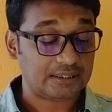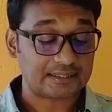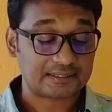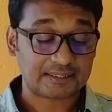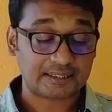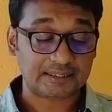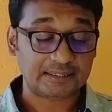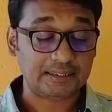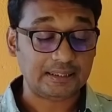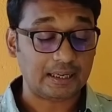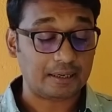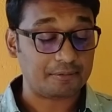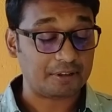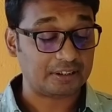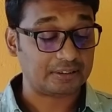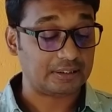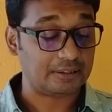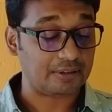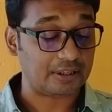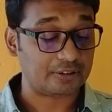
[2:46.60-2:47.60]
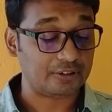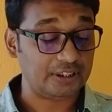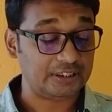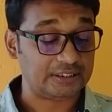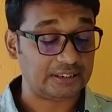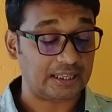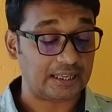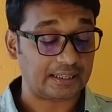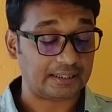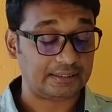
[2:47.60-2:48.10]
তার সাথে আমার দেওয়া
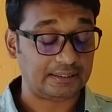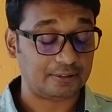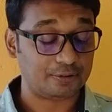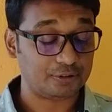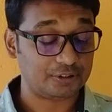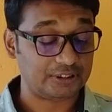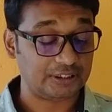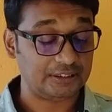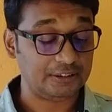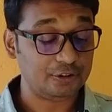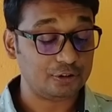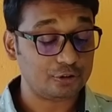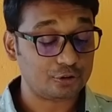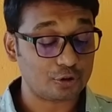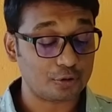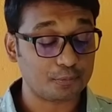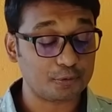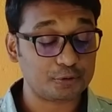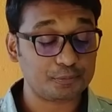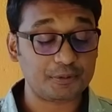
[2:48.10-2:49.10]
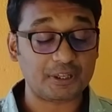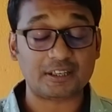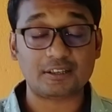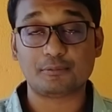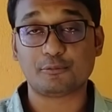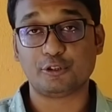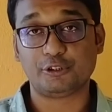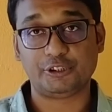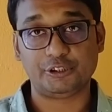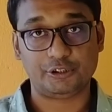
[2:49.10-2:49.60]
রয়েছে আরেকটা কোশ্চেন
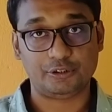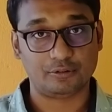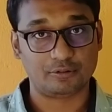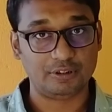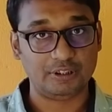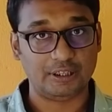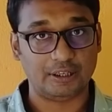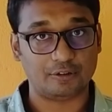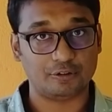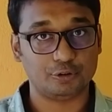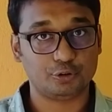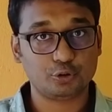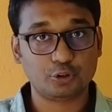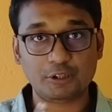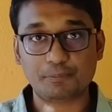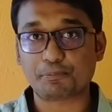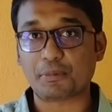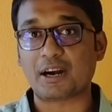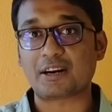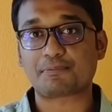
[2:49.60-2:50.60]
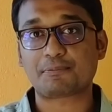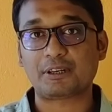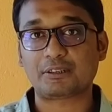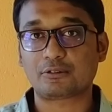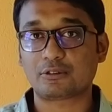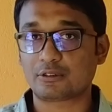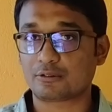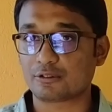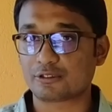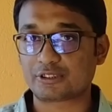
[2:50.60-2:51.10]
ট্রপোস্পিয়ারের বৈশিষ্ট্যগুলি লেখো যদি পাট
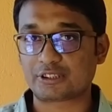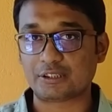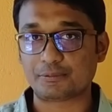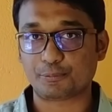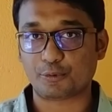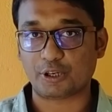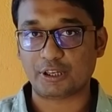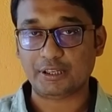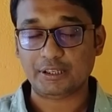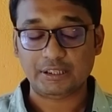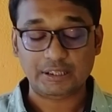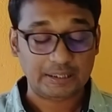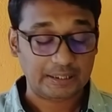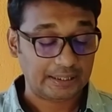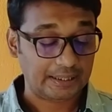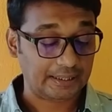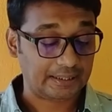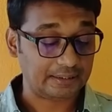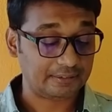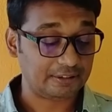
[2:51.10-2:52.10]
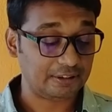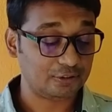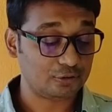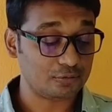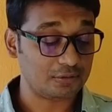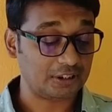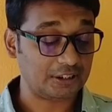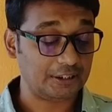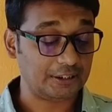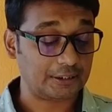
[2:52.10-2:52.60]
পাট করে কোশ্চেন পড়ে এক্ষেত্রে
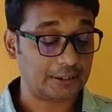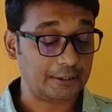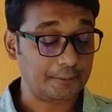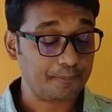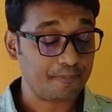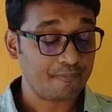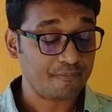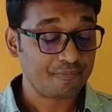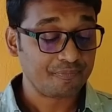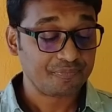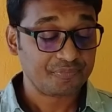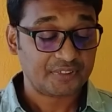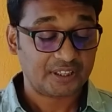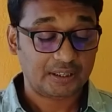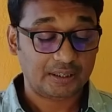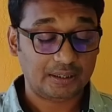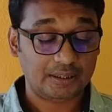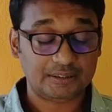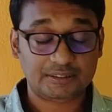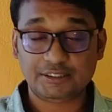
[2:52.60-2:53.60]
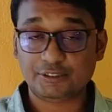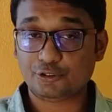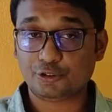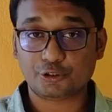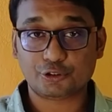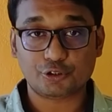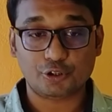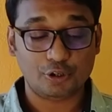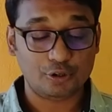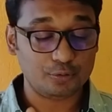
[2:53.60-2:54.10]
তোমাদেরকে
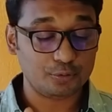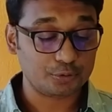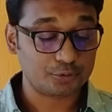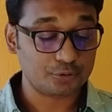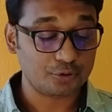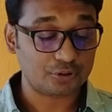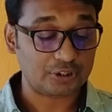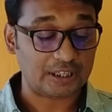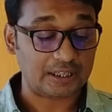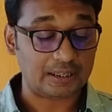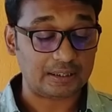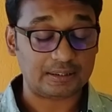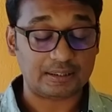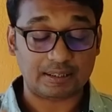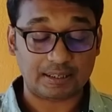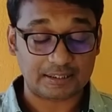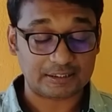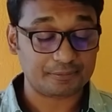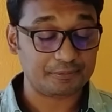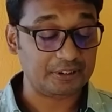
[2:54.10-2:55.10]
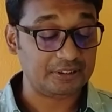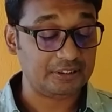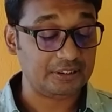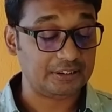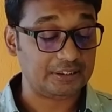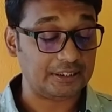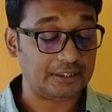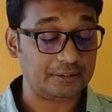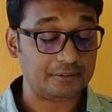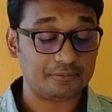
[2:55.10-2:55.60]
চিত্রসহ উষ্ণতার
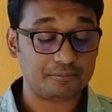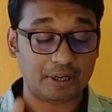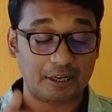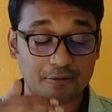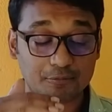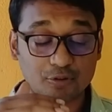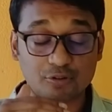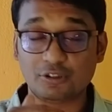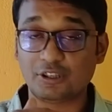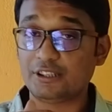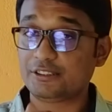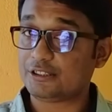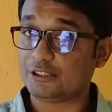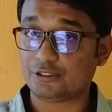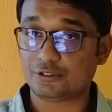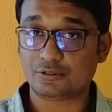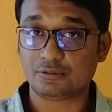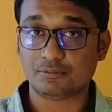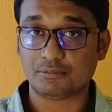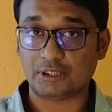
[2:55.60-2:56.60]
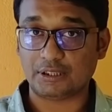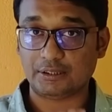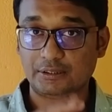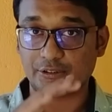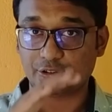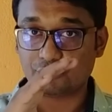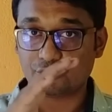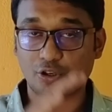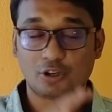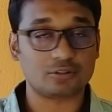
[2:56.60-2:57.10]
হ্রাসবৃদ্ধিতে বায়ুমণ্ডলের চিত মানে
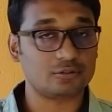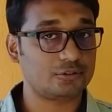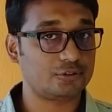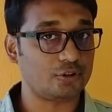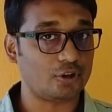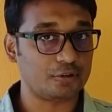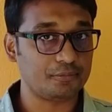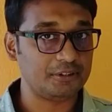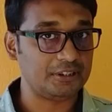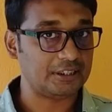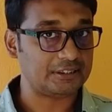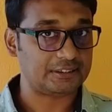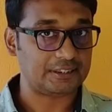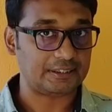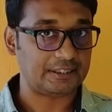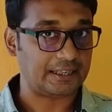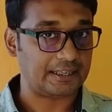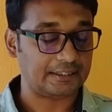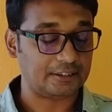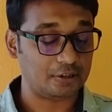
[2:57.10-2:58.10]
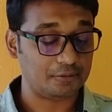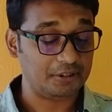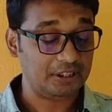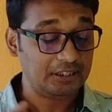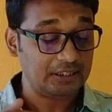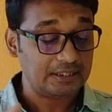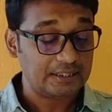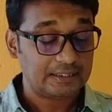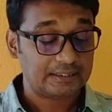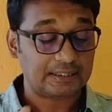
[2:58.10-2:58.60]
স্তরবিন্যাসটা দেখাতে
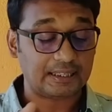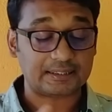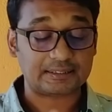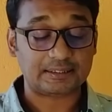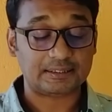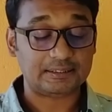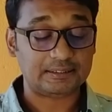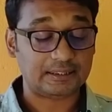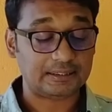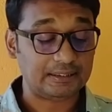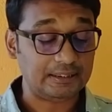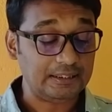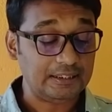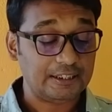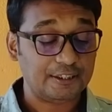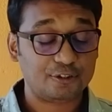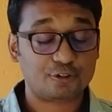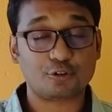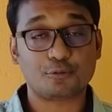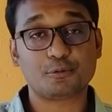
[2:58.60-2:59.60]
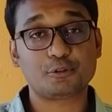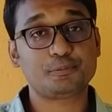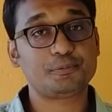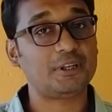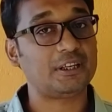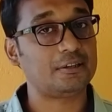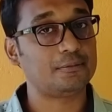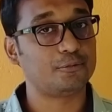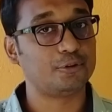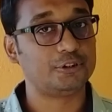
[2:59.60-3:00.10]
হবে তার সাথে সাথে
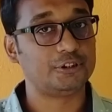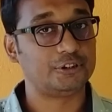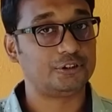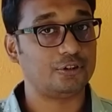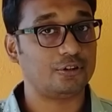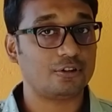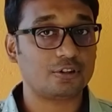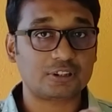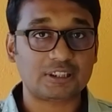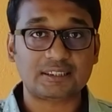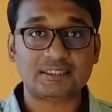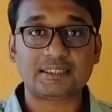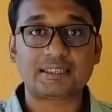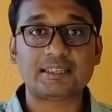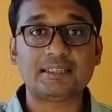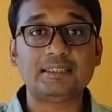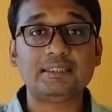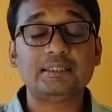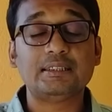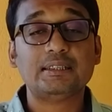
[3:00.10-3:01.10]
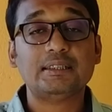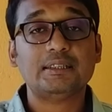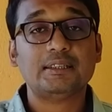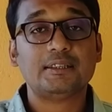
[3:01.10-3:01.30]
ট্রপোস্পিয়ারের বৈশিষ্ট্য অর্থাৎ এখানে